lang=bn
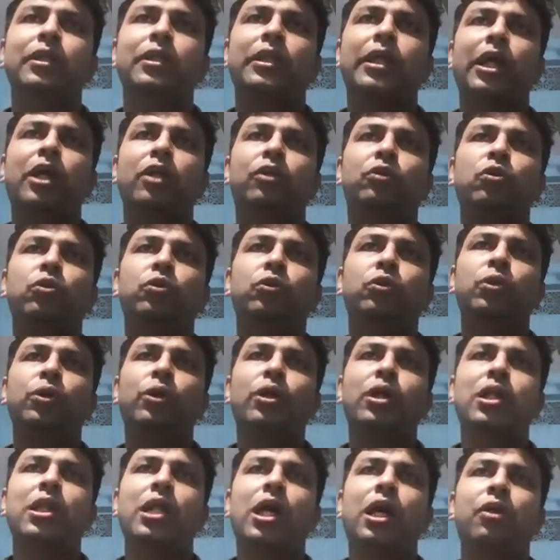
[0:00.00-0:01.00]

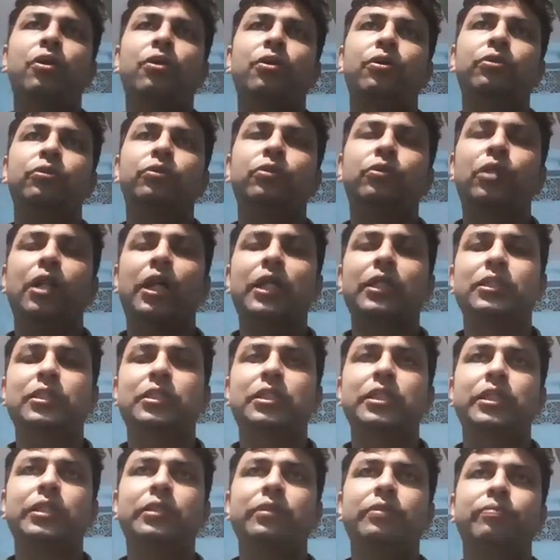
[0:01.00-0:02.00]
দেহতত্ত্বকে লালন
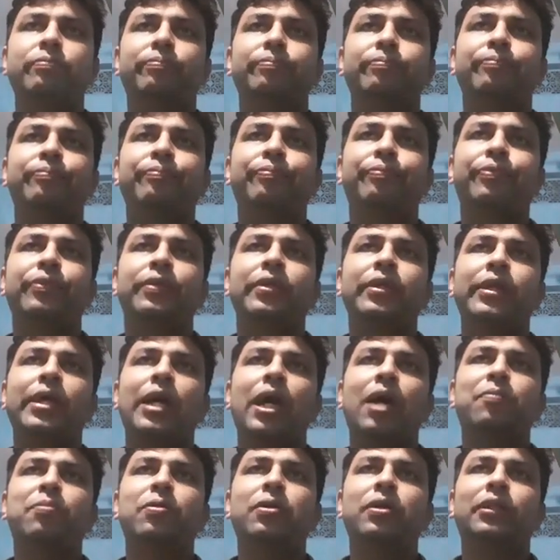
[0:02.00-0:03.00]
আস্তিক
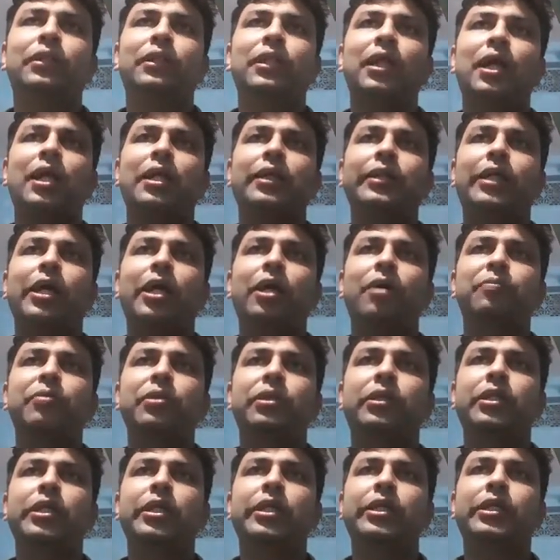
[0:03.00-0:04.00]
এবং তার
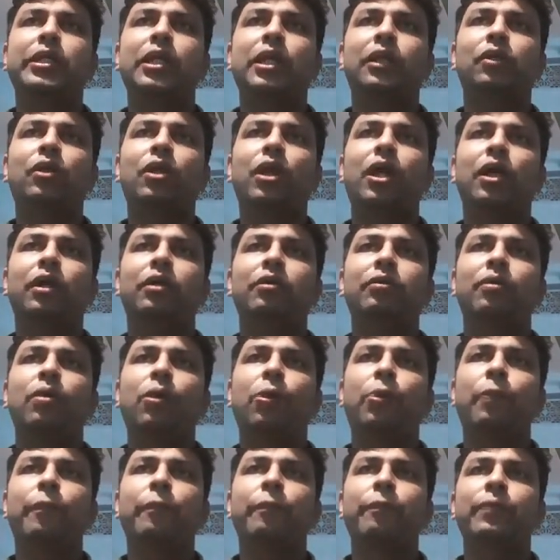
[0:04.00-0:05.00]
দেহভিত্তিক সাধনা
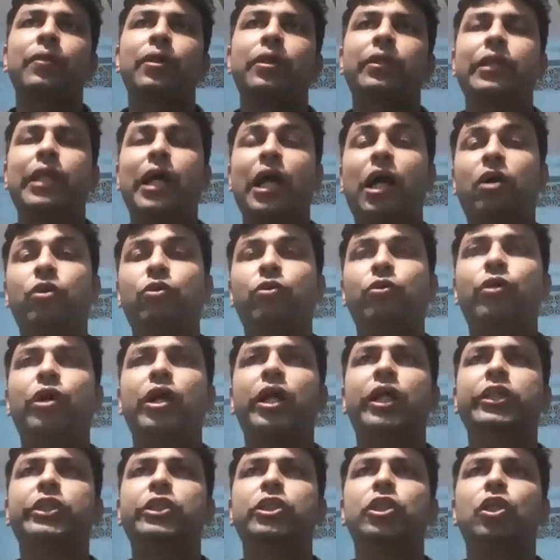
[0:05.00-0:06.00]

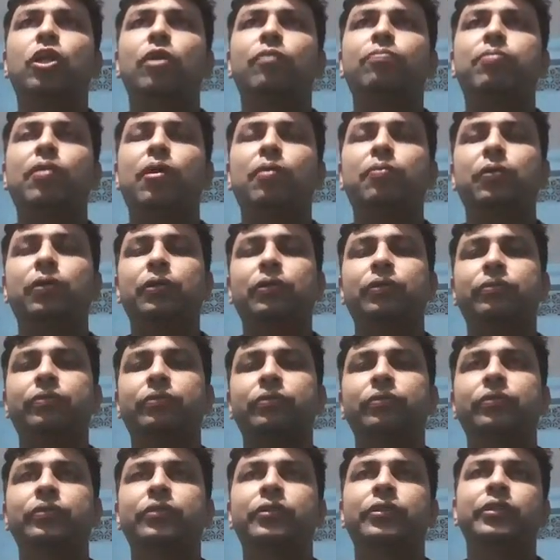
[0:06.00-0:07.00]
দেহানুরাগ ছিল প্রবল
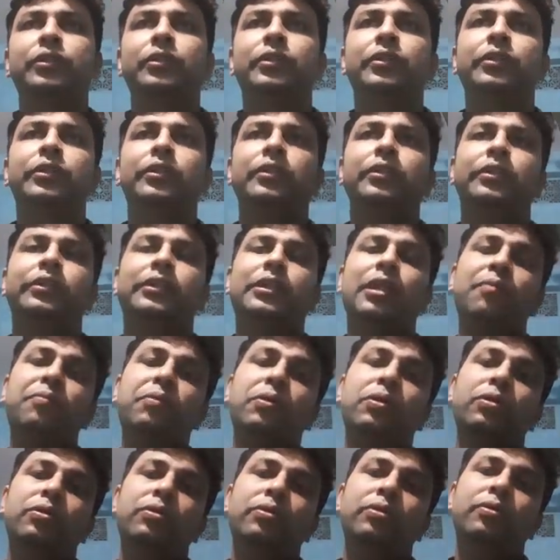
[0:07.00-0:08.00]

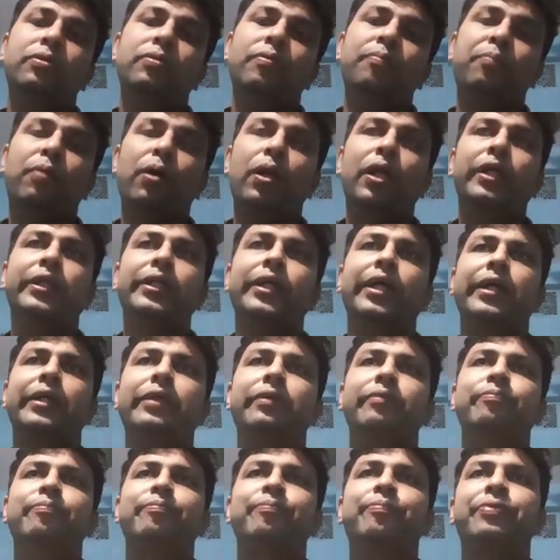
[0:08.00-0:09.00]
যেমন বলা যায়
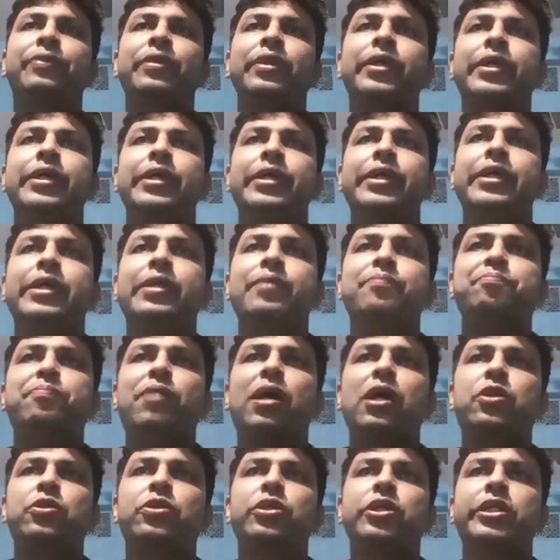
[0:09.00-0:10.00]
এই
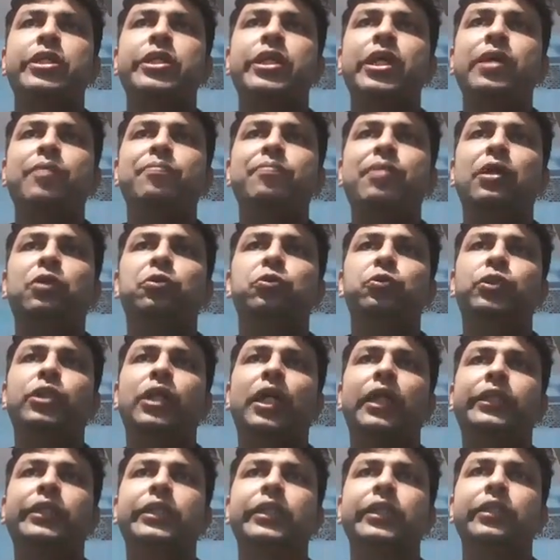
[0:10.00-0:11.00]
মানুষে সেই মানুষ
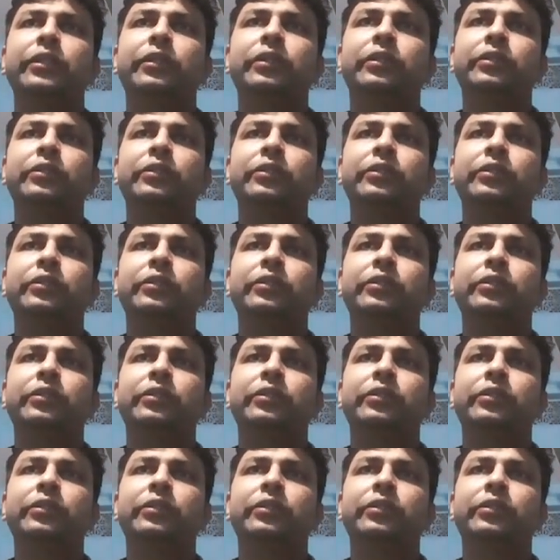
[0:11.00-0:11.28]
আছে